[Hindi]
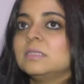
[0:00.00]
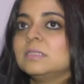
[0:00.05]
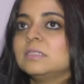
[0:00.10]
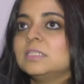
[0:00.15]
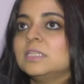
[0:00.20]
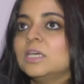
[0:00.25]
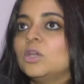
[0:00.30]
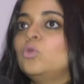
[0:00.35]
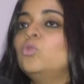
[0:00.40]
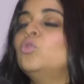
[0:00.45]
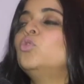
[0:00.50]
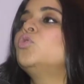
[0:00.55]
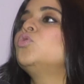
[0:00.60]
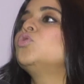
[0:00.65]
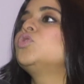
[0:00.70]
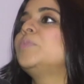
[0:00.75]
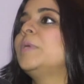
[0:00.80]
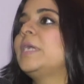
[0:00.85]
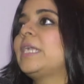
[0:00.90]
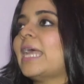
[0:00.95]
ज़रूर
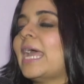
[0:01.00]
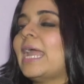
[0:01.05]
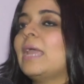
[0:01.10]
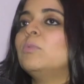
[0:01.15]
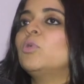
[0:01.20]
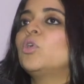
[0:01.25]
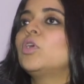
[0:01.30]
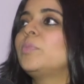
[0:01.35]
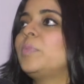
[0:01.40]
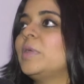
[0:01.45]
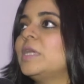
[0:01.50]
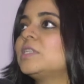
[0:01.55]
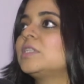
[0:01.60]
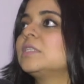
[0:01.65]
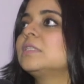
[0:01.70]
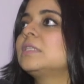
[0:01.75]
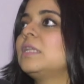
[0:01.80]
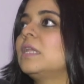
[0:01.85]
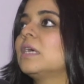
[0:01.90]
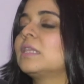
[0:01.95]
उसमें टाइम और
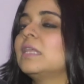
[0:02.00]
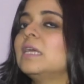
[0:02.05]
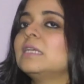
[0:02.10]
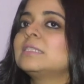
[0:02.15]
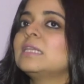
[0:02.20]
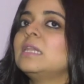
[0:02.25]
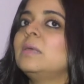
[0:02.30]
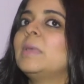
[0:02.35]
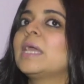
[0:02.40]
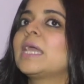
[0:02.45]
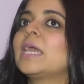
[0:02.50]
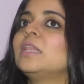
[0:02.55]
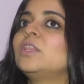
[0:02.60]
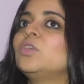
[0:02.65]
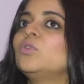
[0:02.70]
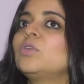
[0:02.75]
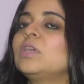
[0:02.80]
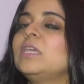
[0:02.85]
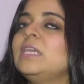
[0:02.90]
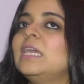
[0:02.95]
पेशेंस लगता है इसीलिए मैं
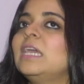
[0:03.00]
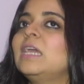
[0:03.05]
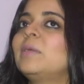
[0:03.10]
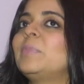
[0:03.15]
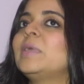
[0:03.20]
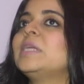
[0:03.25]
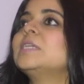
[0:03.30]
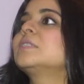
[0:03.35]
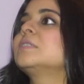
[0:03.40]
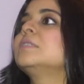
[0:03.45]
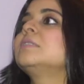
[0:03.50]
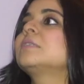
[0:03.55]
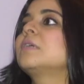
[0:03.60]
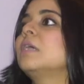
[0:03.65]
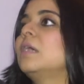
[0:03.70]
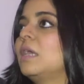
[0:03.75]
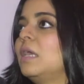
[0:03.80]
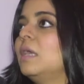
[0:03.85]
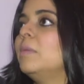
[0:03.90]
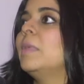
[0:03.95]
कहती हूँ कि ये एक पेशेंस
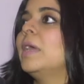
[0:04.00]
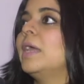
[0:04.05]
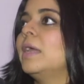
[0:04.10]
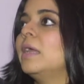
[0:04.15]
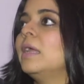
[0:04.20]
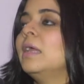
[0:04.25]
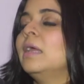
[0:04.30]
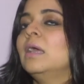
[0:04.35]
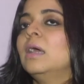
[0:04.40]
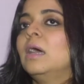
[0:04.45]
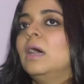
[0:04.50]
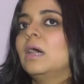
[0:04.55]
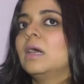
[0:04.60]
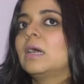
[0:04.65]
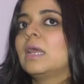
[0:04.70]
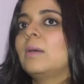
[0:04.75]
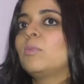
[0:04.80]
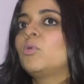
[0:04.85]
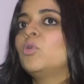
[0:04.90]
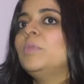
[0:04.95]
का गेम है
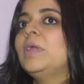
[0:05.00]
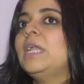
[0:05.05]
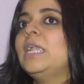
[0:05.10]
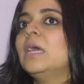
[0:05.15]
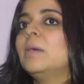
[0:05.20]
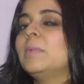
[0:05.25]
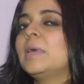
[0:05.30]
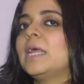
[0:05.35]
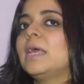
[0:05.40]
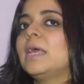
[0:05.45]
अगर आपको मीडिया में